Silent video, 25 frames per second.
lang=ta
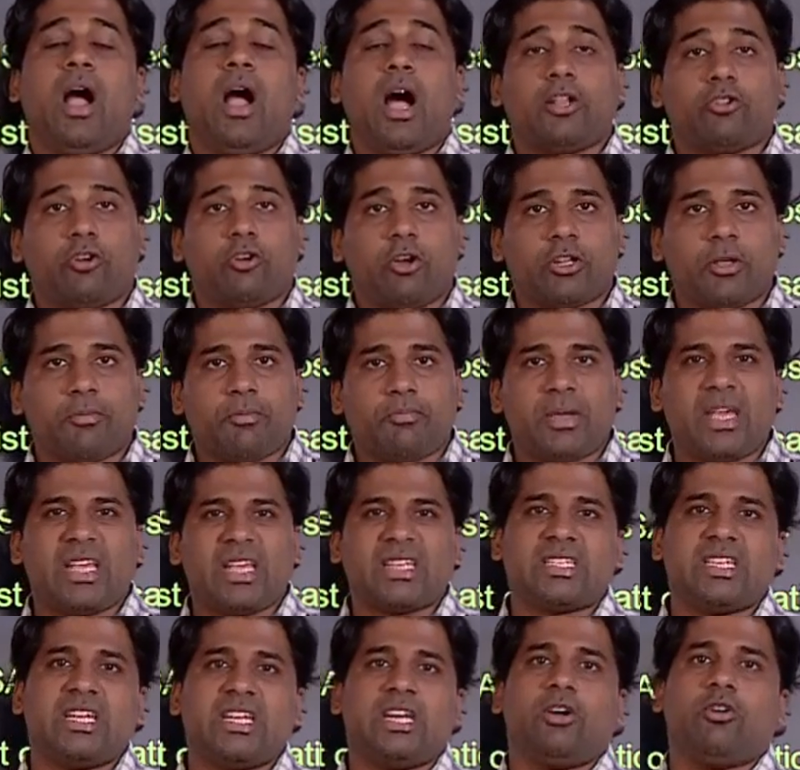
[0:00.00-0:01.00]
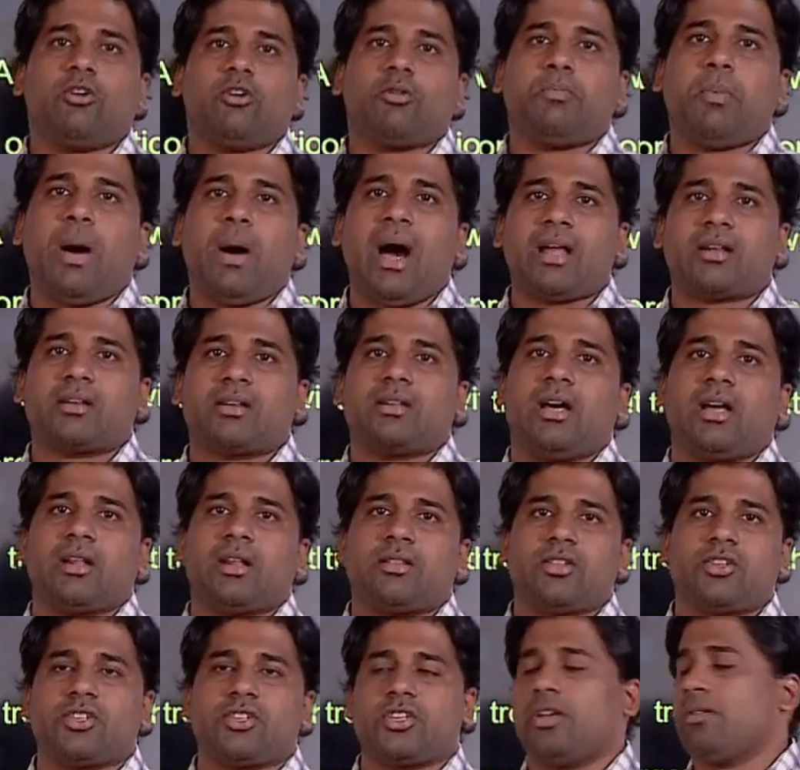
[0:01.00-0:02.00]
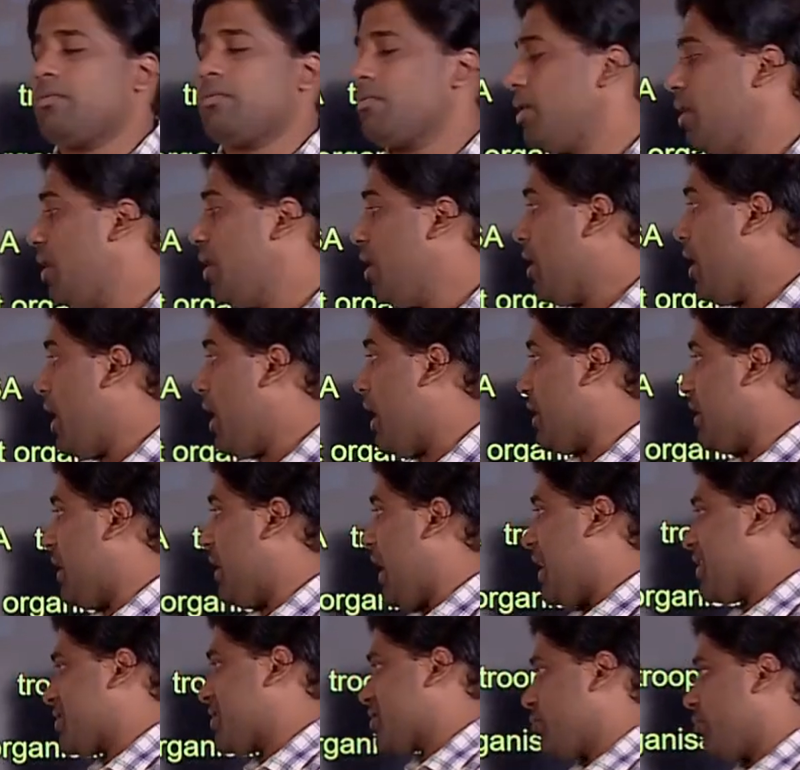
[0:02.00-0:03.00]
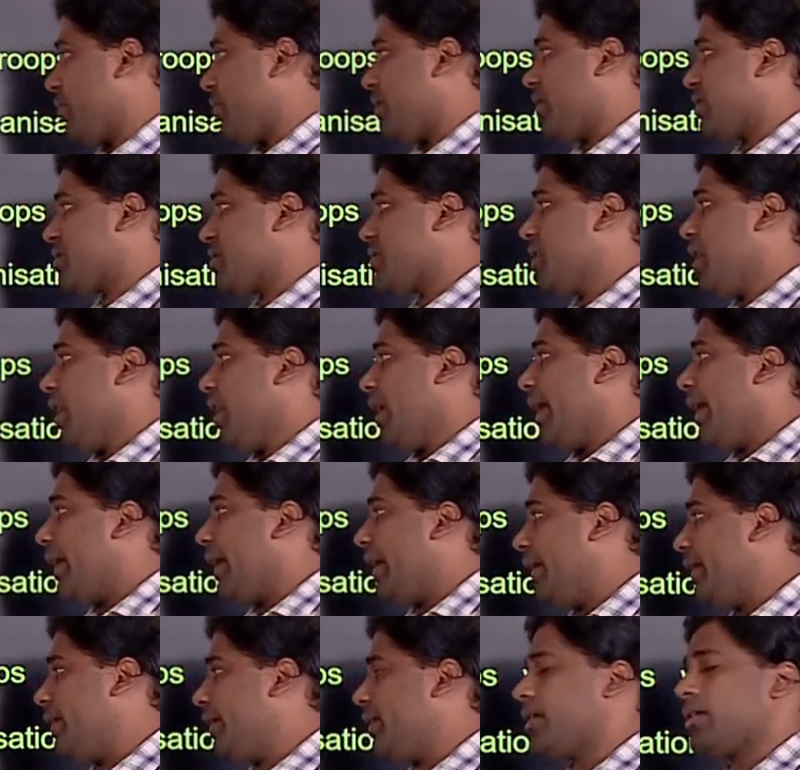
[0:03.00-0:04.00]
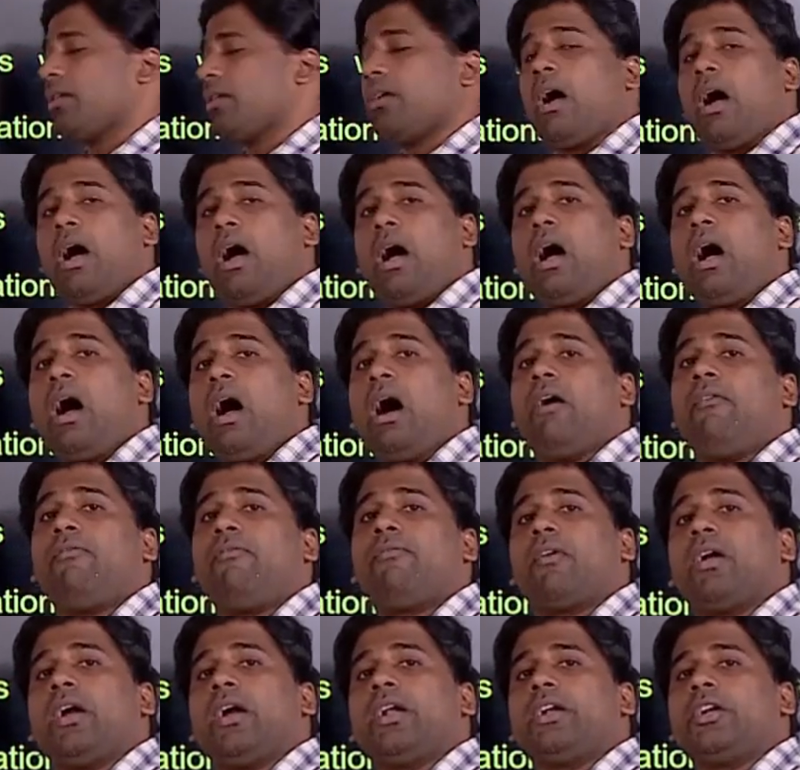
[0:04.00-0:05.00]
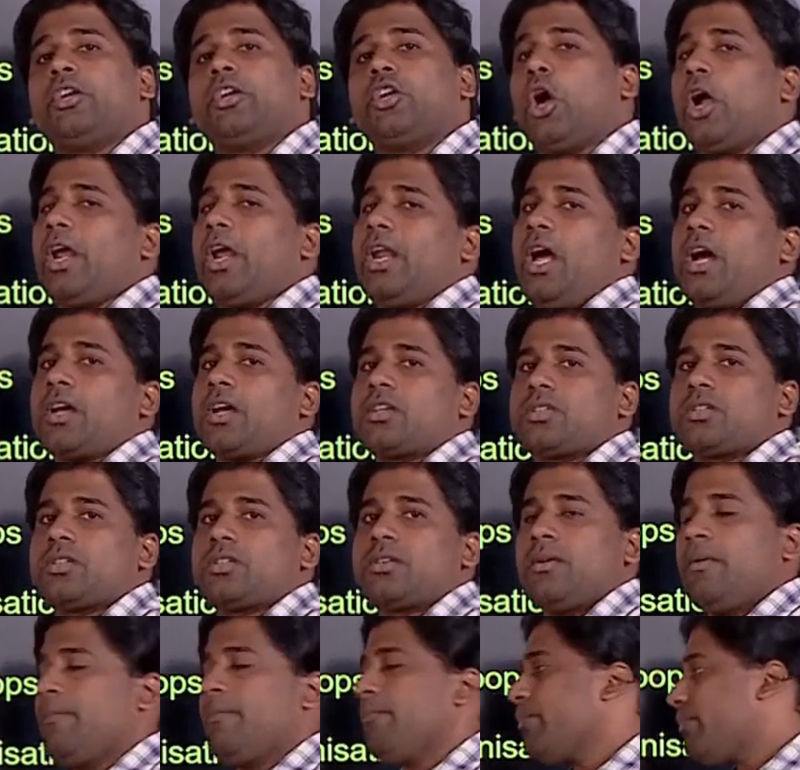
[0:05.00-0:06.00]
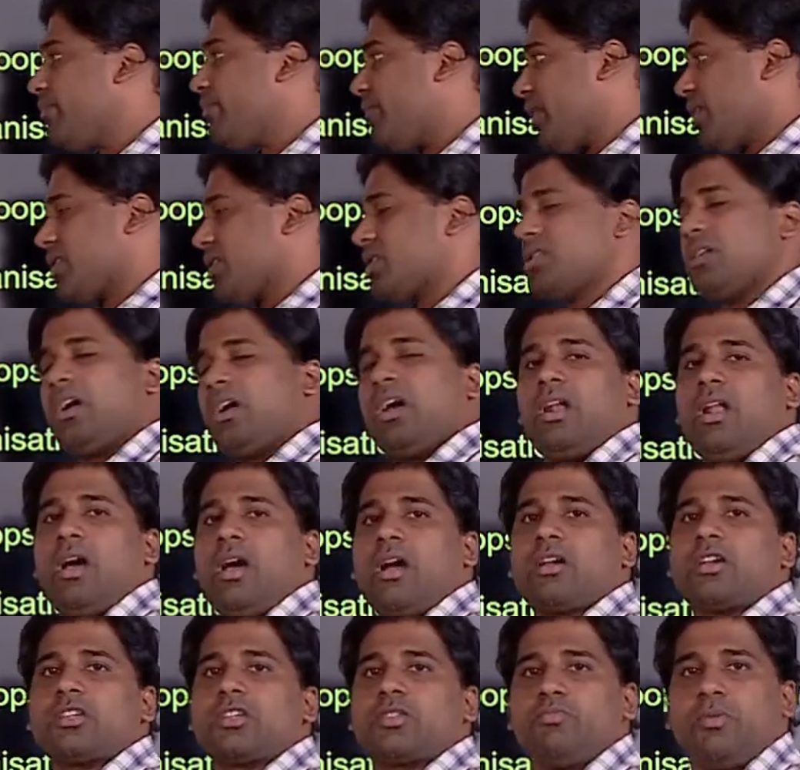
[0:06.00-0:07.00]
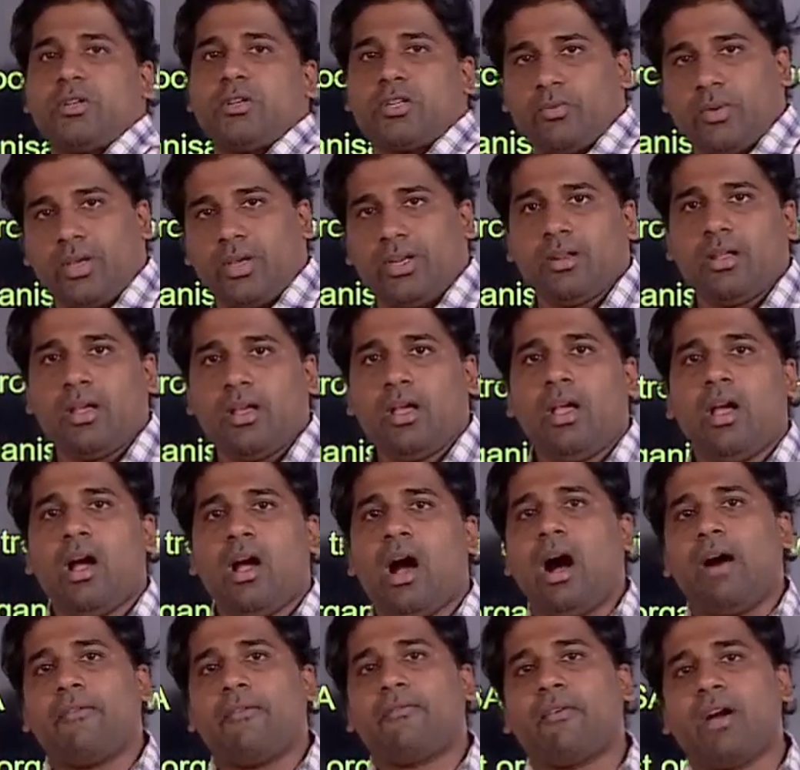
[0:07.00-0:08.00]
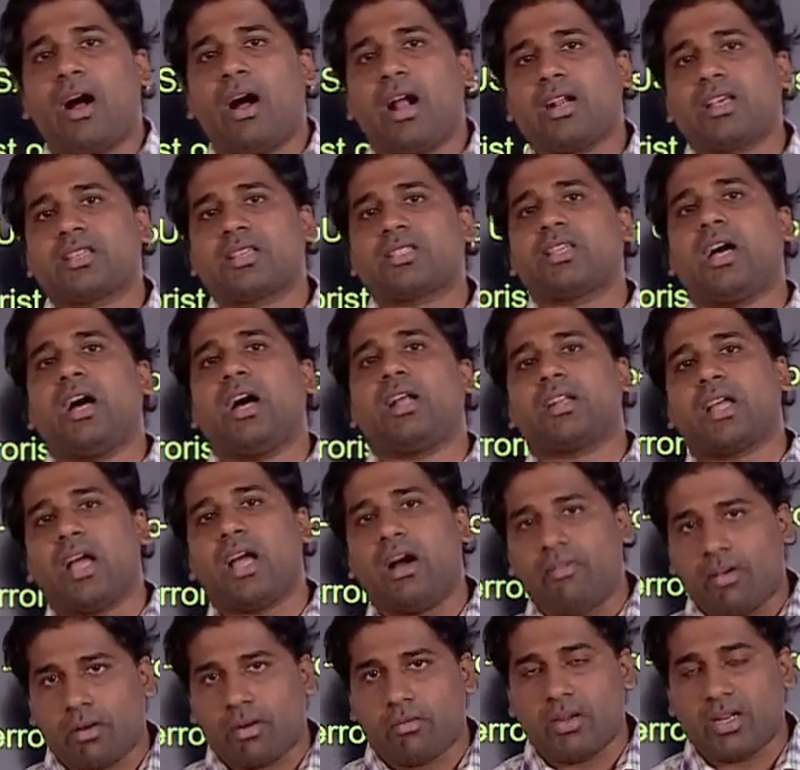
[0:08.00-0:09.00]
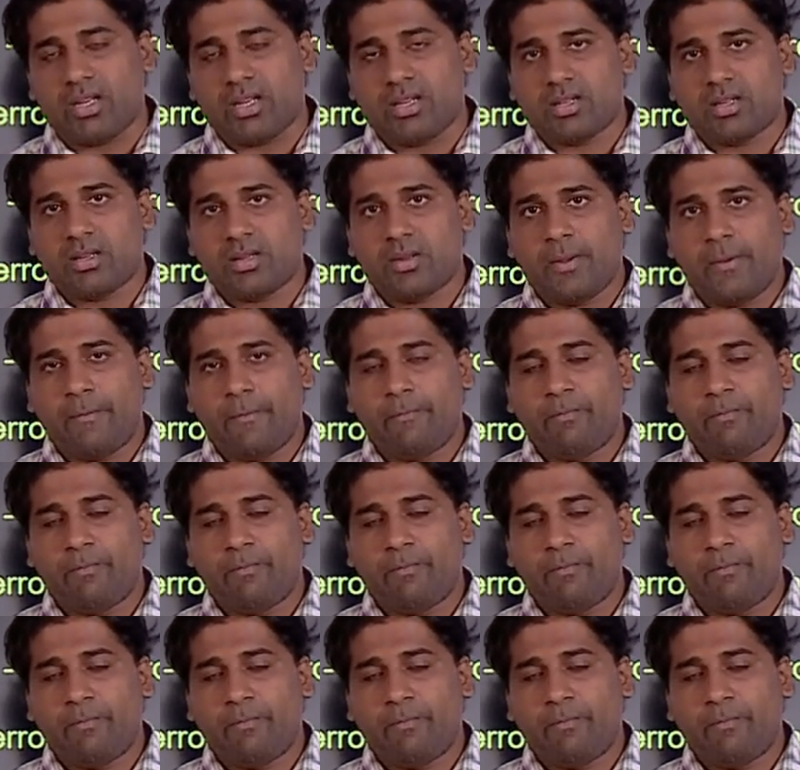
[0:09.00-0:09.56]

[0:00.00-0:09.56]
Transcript: அதுவும் அந்த பீஸ் டீலில் ஒரு பார்ட்டாக இருந்துச்சு And last one is intra Afghan dialogues. This dialogue is between Afghanistan government